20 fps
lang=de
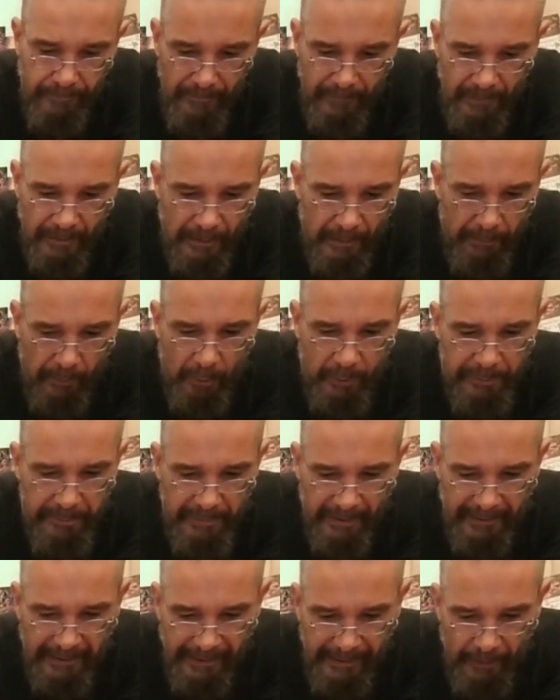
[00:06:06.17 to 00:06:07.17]
Da brauche ich mir
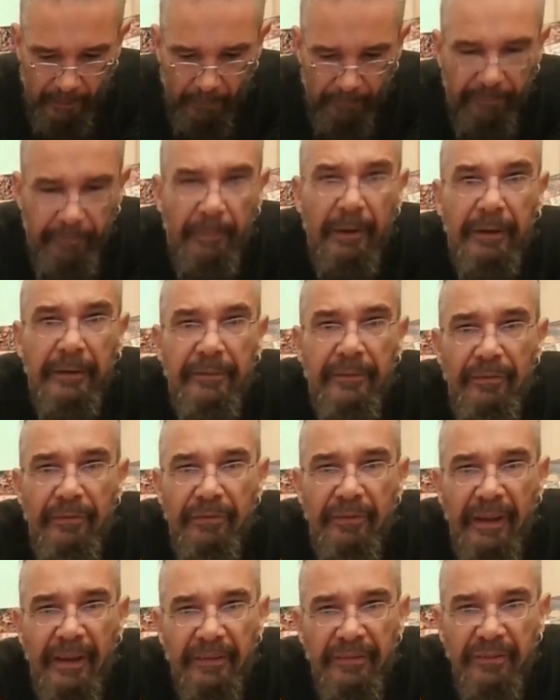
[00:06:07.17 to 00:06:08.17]
keinen Kopf machen, dass
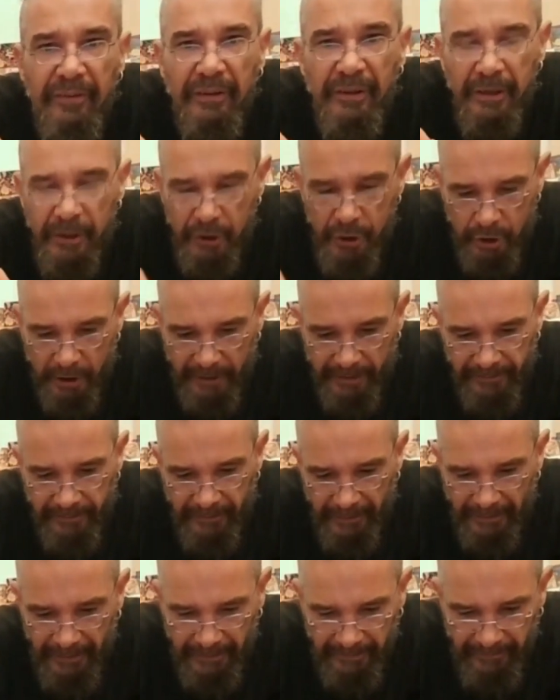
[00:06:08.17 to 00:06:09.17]
der sich nicht gescheit
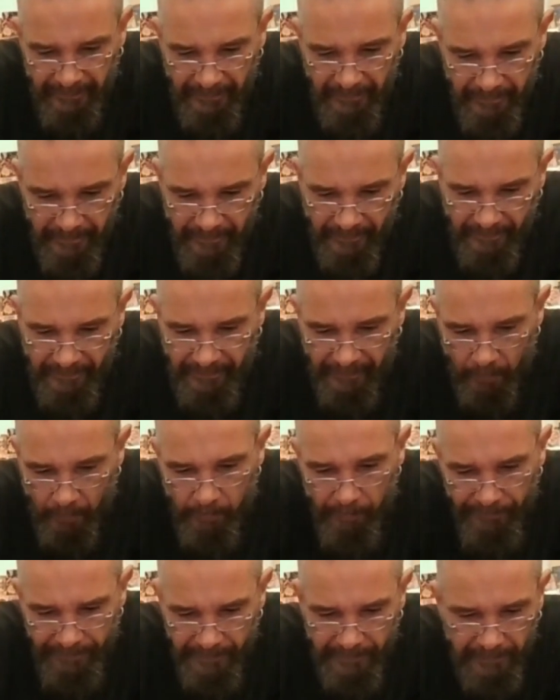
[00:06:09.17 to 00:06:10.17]
dreht, dass der
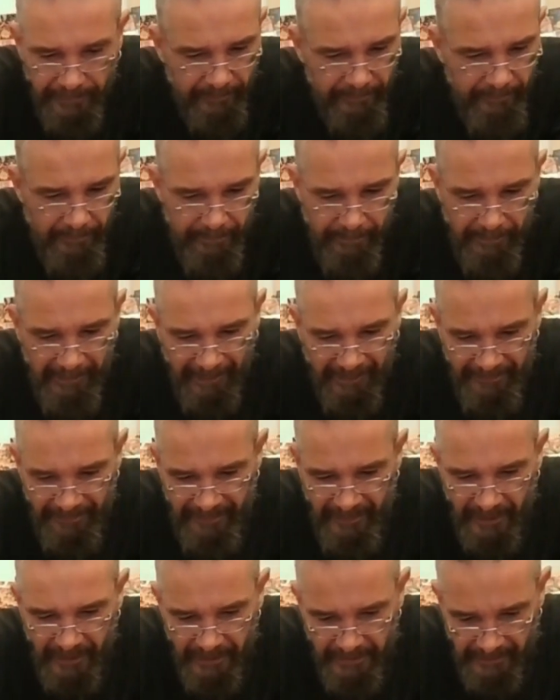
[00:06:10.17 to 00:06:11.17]
umfällt.
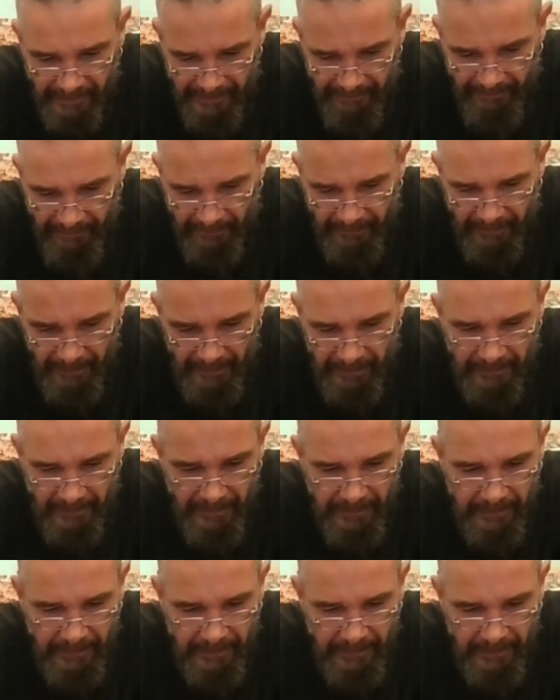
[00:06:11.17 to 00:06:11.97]
Passiert einfach nicht.